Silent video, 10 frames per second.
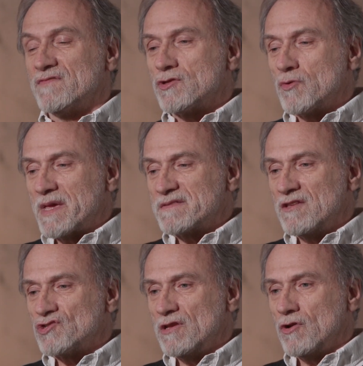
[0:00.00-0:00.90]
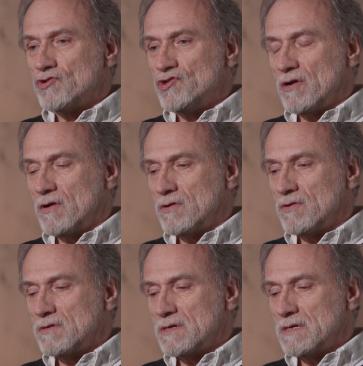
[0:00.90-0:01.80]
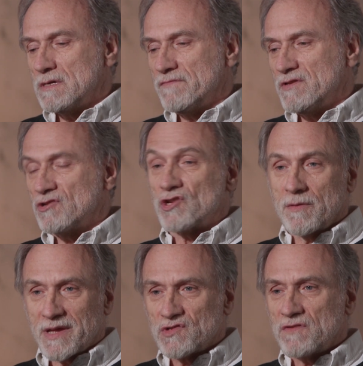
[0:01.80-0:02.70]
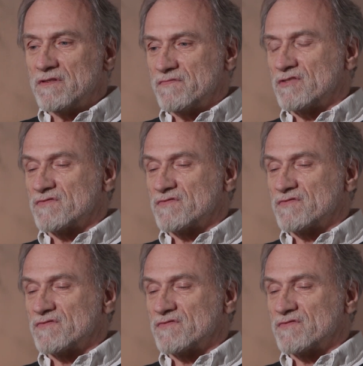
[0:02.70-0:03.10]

Natomiast jeżeli chodzi o wydarzenia marcowe,